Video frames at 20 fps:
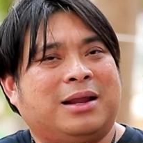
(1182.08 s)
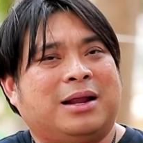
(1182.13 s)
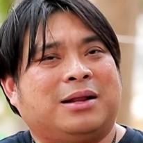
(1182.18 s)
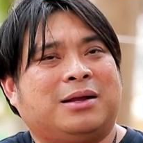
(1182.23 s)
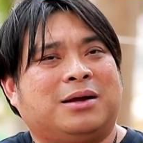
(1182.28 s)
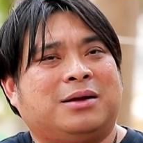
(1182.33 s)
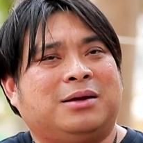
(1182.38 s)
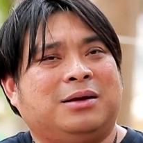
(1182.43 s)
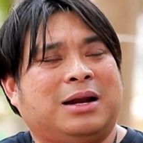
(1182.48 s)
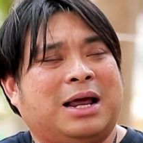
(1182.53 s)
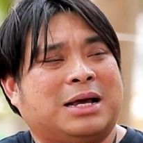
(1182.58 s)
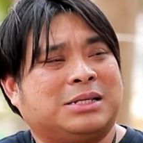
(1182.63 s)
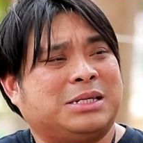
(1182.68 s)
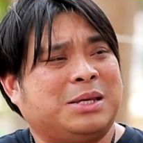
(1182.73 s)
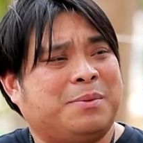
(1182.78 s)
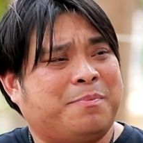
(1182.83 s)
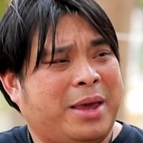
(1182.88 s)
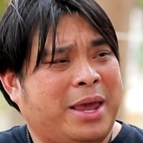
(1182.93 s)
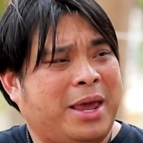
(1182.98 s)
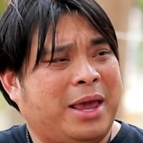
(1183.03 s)
นั่นก็คือรา
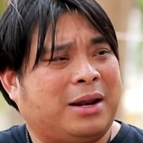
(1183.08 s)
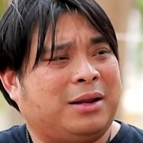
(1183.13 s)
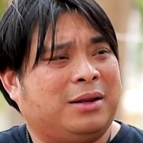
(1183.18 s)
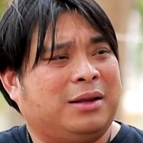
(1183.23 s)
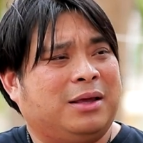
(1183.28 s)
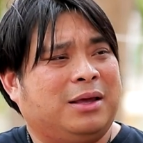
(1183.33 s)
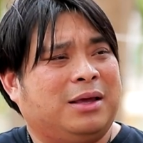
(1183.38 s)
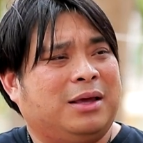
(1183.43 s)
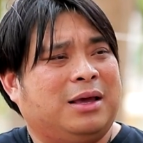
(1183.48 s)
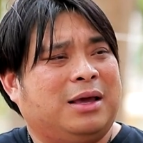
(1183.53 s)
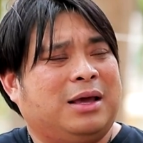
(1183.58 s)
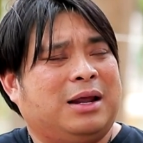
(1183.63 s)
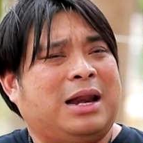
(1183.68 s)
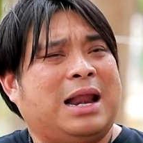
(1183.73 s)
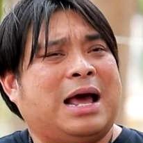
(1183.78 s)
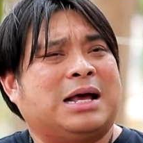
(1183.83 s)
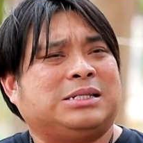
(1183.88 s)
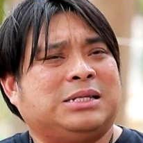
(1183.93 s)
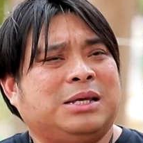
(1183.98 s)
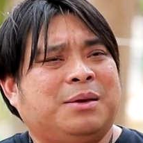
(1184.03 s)
ศีเมษ
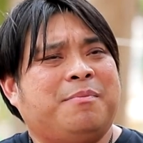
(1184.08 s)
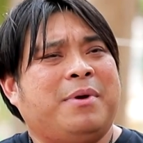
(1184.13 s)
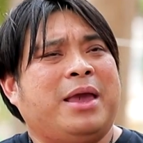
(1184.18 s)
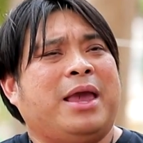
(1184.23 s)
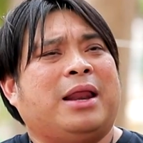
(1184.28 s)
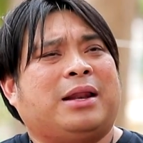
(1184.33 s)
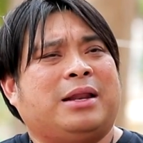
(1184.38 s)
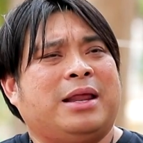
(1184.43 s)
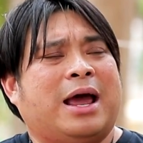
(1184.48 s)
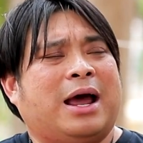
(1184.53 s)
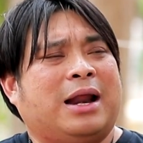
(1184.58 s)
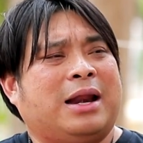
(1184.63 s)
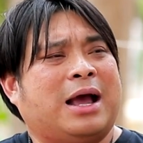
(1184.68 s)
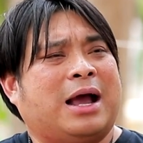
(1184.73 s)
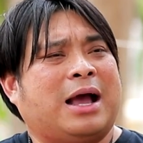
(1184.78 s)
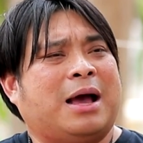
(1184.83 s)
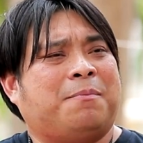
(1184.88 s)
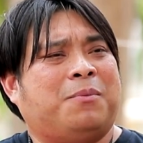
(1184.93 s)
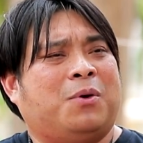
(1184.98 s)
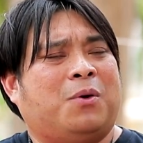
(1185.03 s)
ราศีเมษเนี่ย
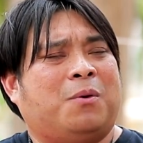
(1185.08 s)
นะครับ